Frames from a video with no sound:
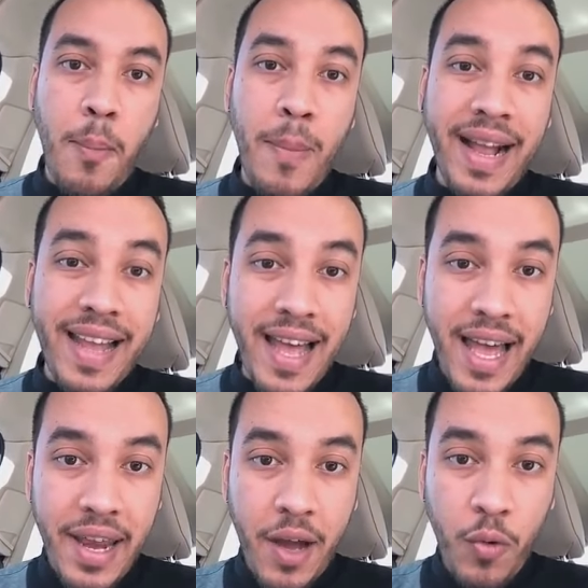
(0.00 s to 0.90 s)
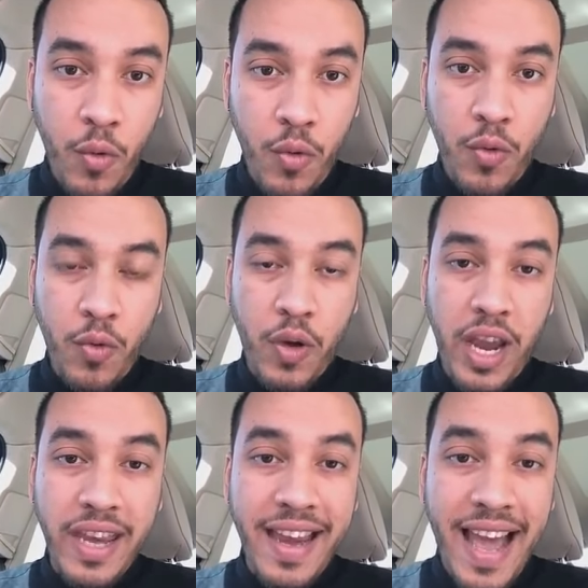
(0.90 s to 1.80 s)
مكانه
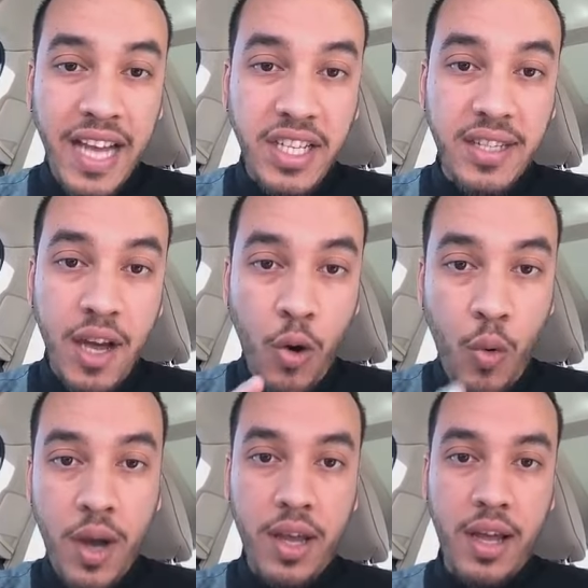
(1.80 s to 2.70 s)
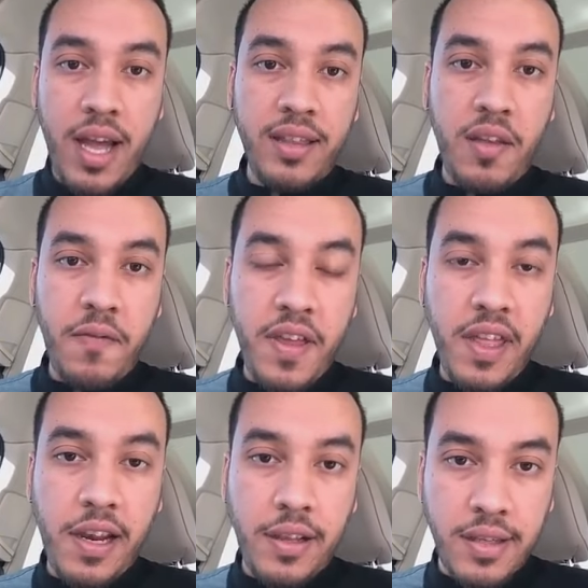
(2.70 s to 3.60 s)
إن عجز هو عن
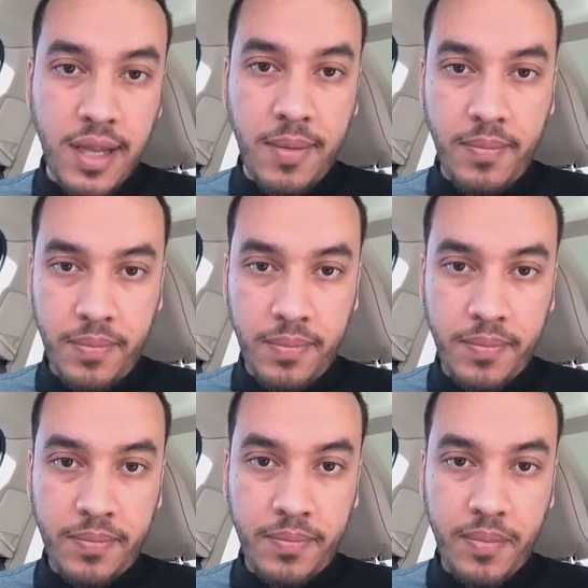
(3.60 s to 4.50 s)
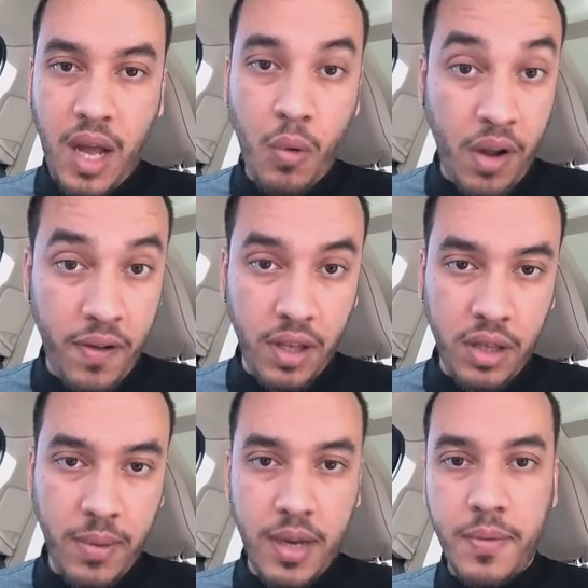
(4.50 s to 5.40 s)
تنفيذ الالتزام أو رفض
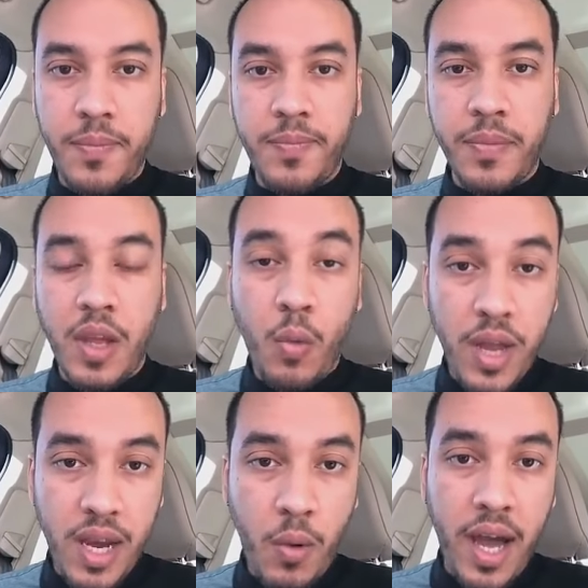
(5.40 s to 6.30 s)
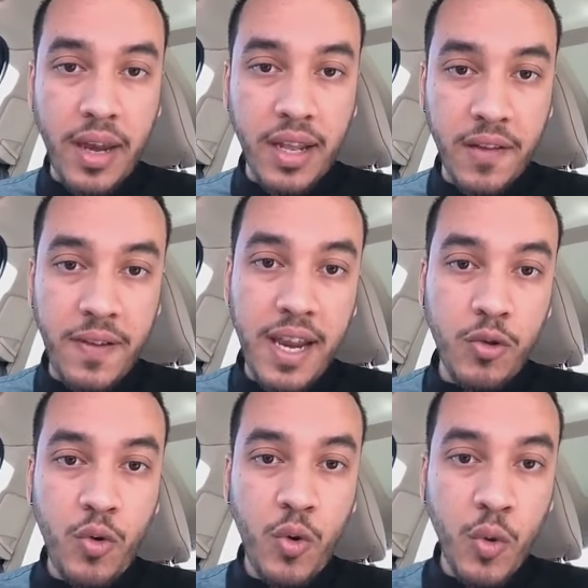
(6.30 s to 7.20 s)
طبعا وهي نوعان
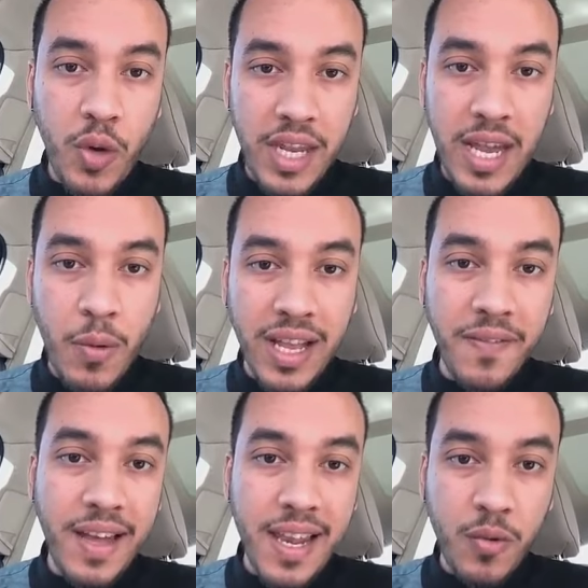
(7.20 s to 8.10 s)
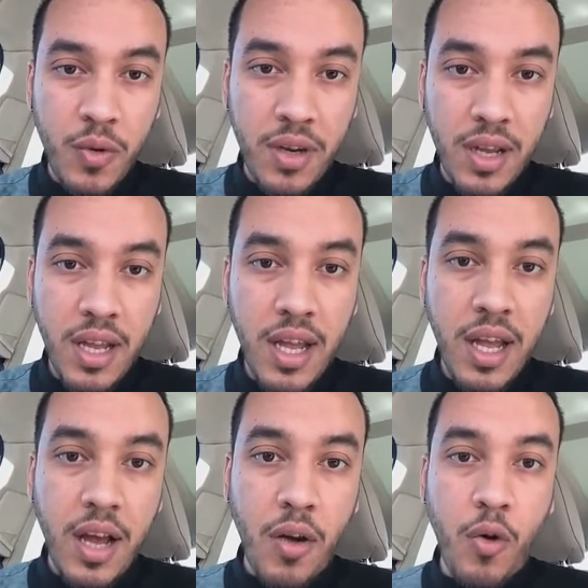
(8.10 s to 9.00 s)
كفالة حضورية وكفالة
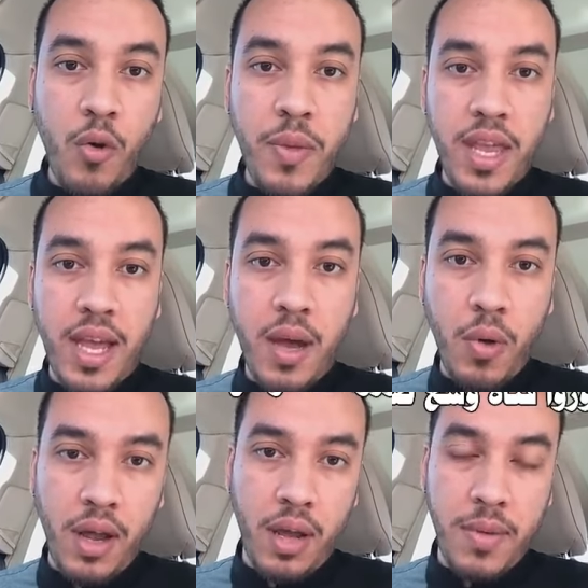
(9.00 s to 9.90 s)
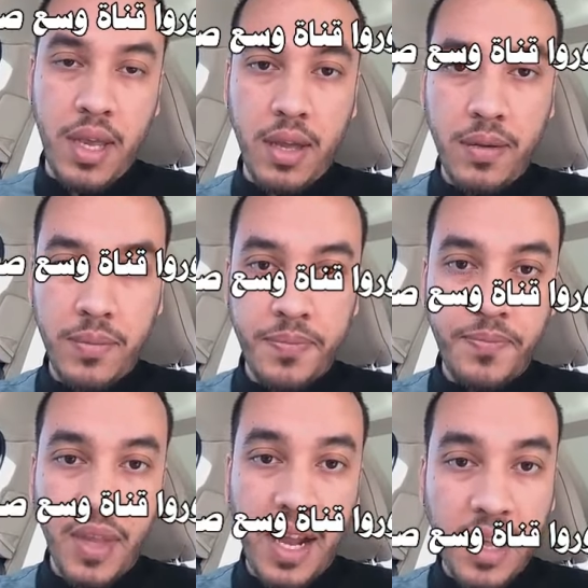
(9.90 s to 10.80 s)
غرمية أو غرامية
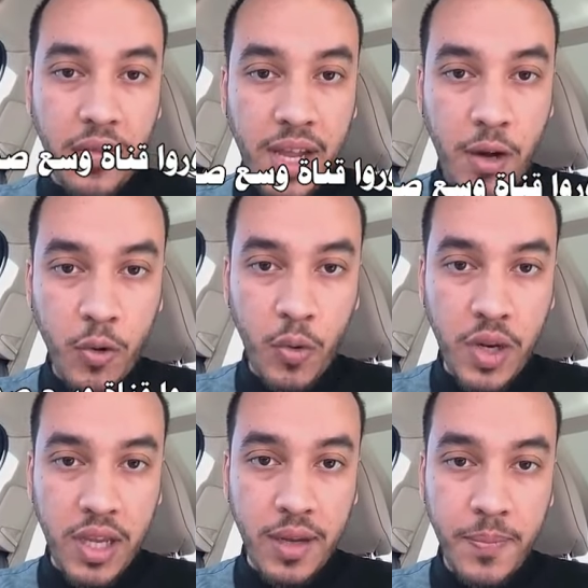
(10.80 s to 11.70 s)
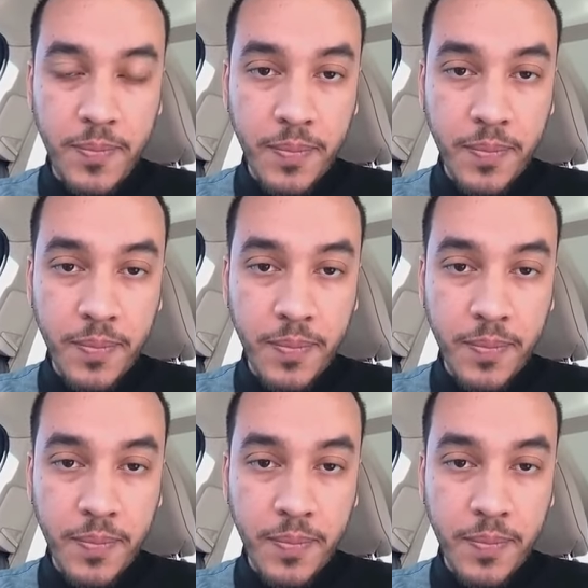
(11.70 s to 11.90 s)
الكفالة الحضورية